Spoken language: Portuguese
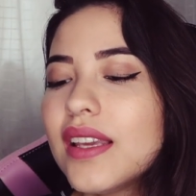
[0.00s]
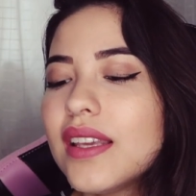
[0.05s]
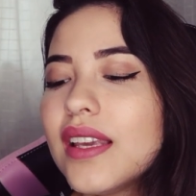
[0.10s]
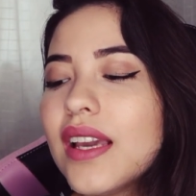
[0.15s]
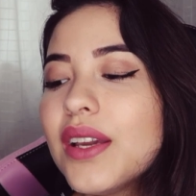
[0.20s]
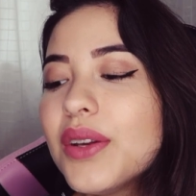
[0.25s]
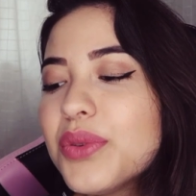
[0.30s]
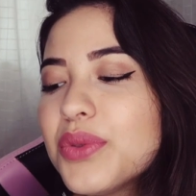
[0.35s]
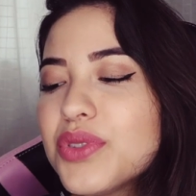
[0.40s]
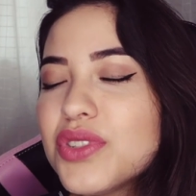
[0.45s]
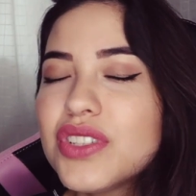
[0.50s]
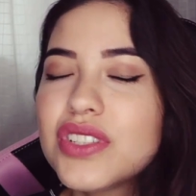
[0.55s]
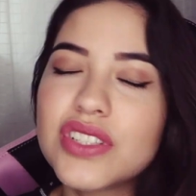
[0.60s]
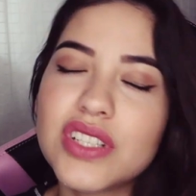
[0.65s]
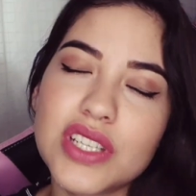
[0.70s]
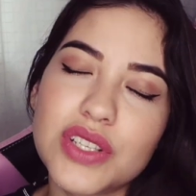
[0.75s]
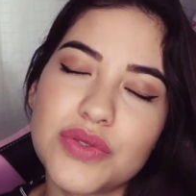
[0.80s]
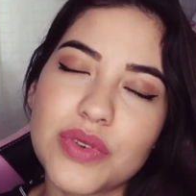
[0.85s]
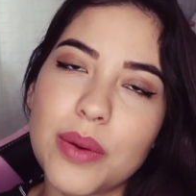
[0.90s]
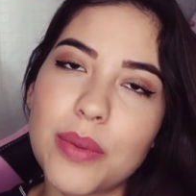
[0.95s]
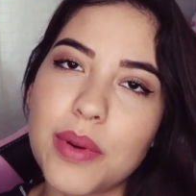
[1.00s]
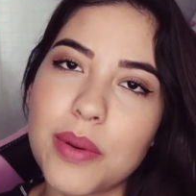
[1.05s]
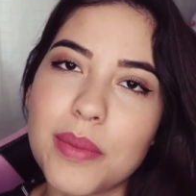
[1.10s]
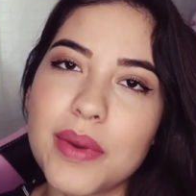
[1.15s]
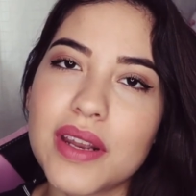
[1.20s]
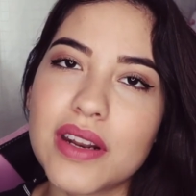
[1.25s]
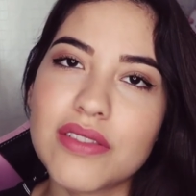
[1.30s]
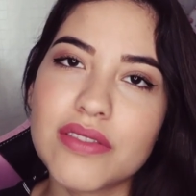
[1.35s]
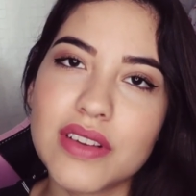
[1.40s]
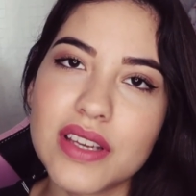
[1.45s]
E aí, um dia, gente, foi a
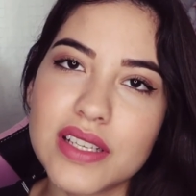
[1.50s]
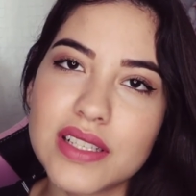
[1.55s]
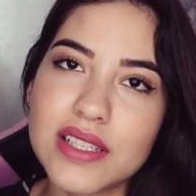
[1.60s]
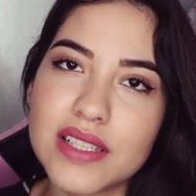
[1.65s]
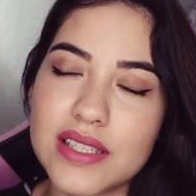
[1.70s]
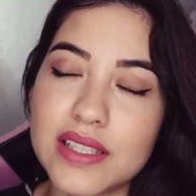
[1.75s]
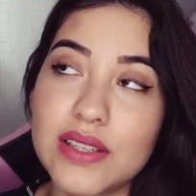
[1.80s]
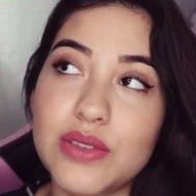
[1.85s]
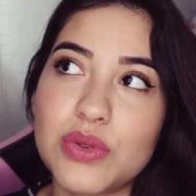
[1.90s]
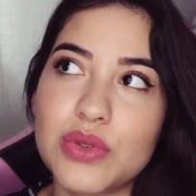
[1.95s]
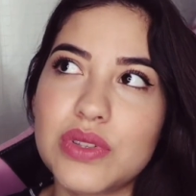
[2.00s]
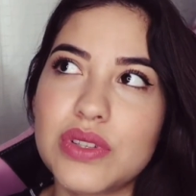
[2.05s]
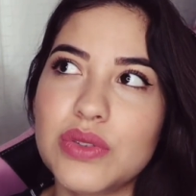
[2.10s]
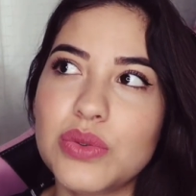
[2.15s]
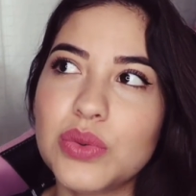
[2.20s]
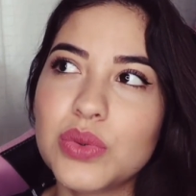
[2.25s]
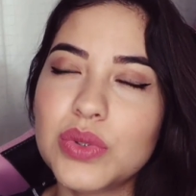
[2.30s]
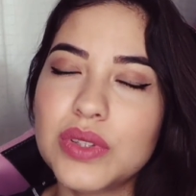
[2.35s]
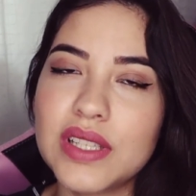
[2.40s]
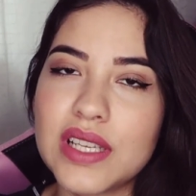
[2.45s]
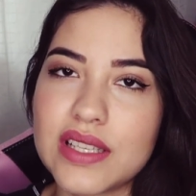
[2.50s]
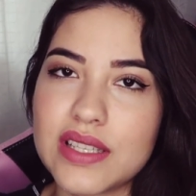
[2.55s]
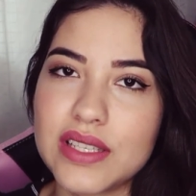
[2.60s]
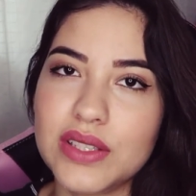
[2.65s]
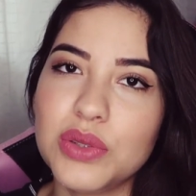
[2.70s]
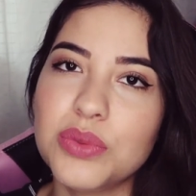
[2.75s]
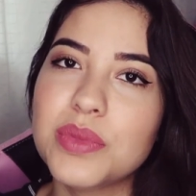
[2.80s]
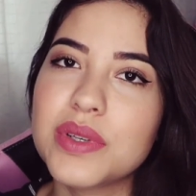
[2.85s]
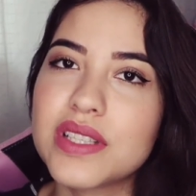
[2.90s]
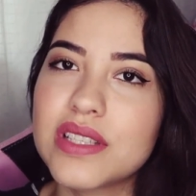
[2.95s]
primeira vez, assim, eu sou,
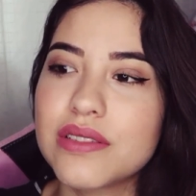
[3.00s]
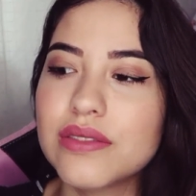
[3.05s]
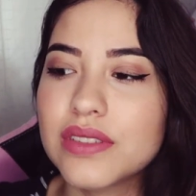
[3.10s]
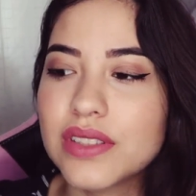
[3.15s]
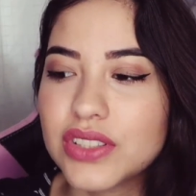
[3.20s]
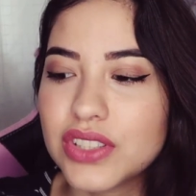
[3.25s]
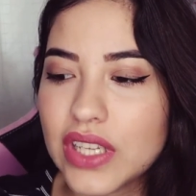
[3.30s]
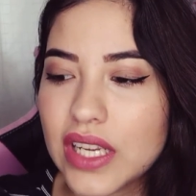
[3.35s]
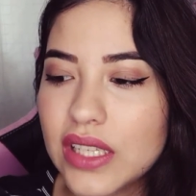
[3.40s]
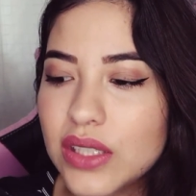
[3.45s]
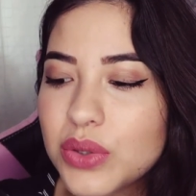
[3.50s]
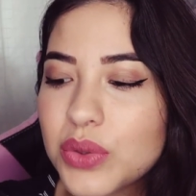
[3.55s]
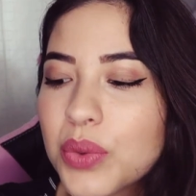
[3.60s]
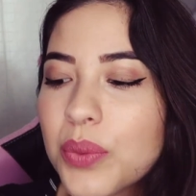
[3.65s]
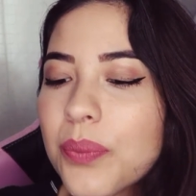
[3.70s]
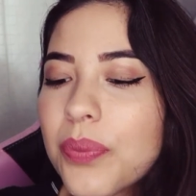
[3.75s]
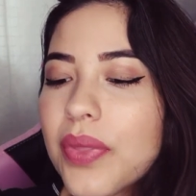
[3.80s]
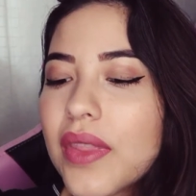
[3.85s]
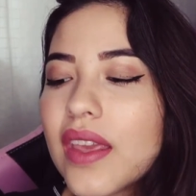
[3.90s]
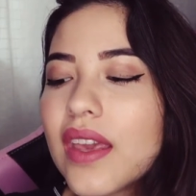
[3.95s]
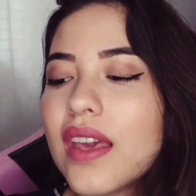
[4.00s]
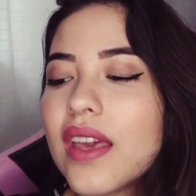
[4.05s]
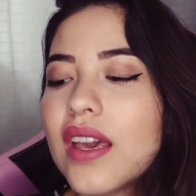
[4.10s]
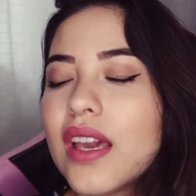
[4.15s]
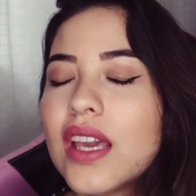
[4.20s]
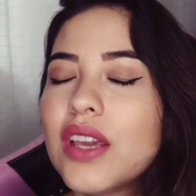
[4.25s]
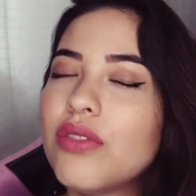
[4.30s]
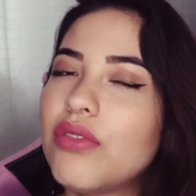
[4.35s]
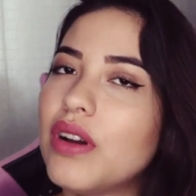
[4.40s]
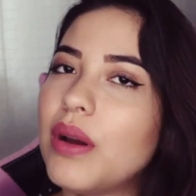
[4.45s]
nasci no berço evangélico
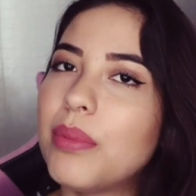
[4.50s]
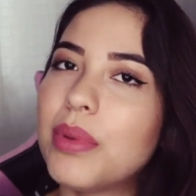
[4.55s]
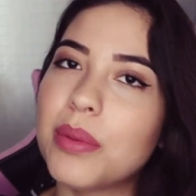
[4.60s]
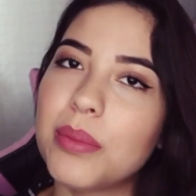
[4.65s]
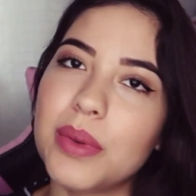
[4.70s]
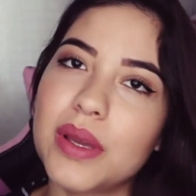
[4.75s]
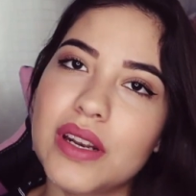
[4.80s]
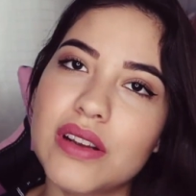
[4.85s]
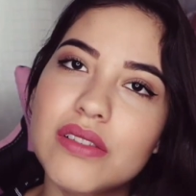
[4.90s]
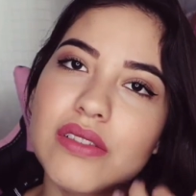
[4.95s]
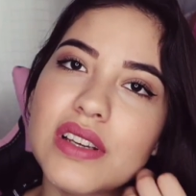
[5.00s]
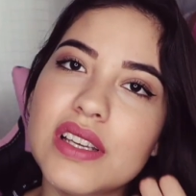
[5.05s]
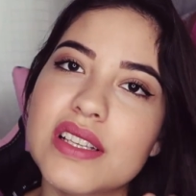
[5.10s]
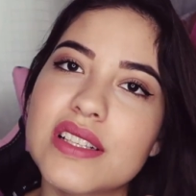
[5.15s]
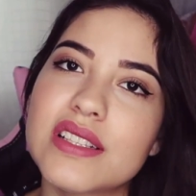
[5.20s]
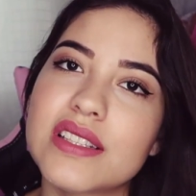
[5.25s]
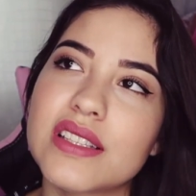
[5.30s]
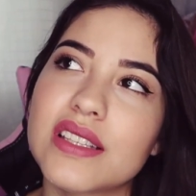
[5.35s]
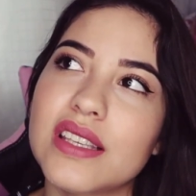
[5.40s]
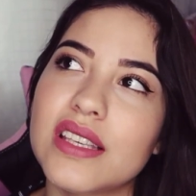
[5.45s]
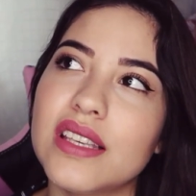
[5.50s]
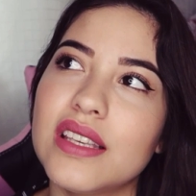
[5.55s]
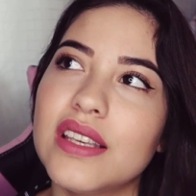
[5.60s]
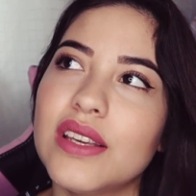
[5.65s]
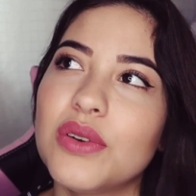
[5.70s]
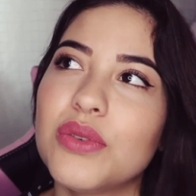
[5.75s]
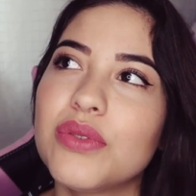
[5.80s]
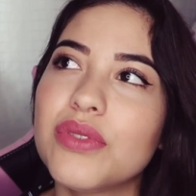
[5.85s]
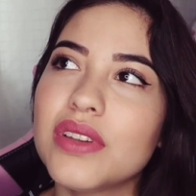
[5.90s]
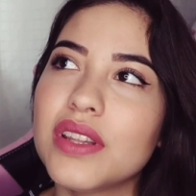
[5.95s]
e foi a primeira vez
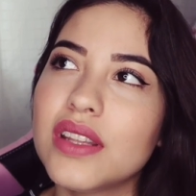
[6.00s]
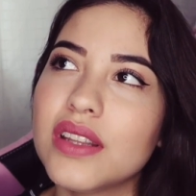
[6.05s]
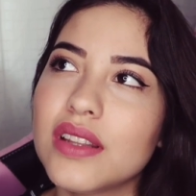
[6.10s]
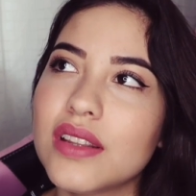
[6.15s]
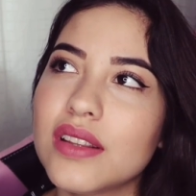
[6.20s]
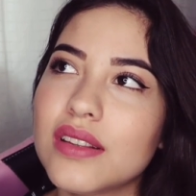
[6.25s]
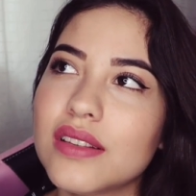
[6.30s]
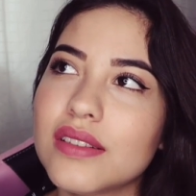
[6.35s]
que eu vi